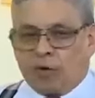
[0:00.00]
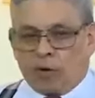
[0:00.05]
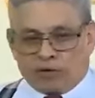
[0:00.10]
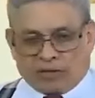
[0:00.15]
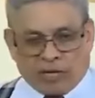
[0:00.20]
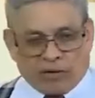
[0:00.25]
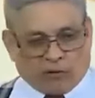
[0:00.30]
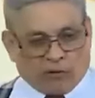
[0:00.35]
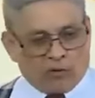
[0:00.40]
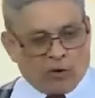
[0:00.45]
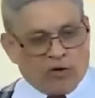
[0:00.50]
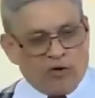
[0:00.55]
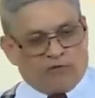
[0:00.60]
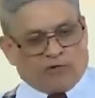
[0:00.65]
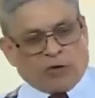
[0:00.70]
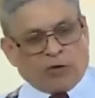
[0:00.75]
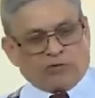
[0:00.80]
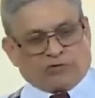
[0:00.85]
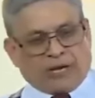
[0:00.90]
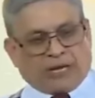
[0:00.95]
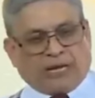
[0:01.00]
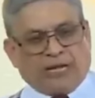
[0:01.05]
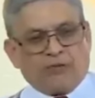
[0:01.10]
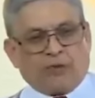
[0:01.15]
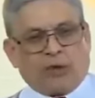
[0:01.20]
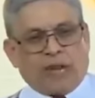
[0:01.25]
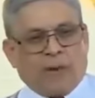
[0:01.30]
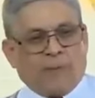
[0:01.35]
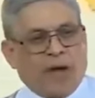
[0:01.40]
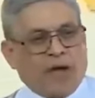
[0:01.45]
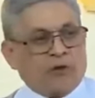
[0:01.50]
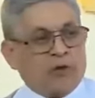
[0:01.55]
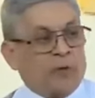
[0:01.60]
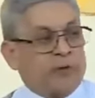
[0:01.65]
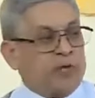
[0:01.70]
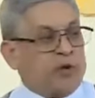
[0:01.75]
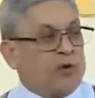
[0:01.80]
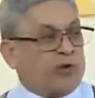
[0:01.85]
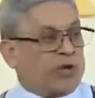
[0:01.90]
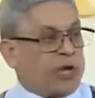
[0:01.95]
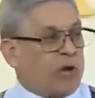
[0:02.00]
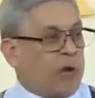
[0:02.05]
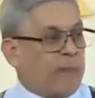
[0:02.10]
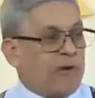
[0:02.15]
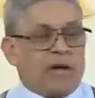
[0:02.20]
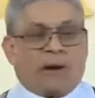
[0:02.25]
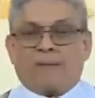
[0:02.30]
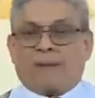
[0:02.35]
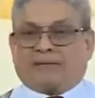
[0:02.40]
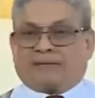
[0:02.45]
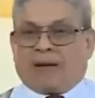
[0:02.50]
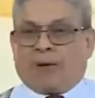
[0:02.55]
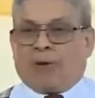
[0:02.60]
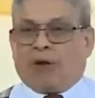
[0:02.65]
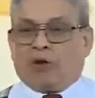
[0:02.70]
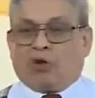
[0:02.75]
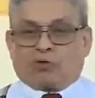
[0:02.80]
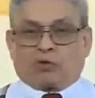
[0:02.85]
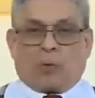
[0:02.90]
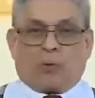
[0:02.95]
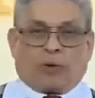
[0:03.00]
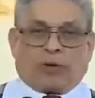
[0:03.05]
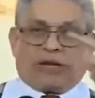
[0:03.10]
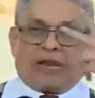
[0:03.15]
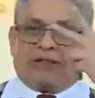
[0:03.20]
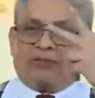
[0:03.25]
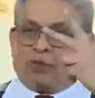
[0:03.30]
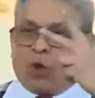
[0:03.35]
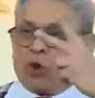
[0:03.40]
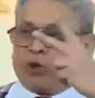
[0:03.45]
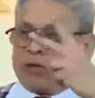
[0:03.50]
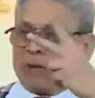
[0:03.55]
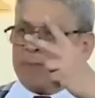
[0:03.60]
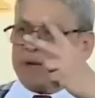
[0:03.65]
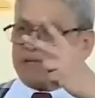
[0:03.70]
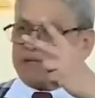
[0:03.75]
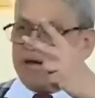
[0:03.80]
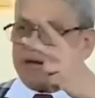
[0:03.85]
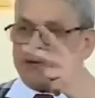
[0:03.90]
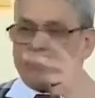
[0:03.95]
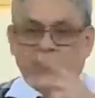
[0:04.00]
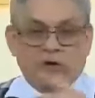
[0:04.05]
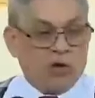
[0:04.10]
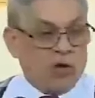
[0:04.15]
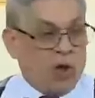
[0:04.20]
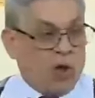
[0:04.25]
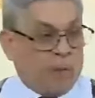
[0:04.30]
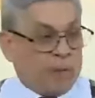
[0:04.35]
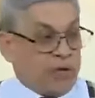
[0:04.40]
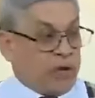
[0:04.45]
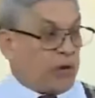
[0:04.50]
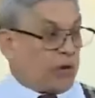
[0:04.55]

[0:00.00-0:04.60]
Porque cuando le fueron sacando la mano y vieron que lo habían matado al otro, porque eran dos que mataron,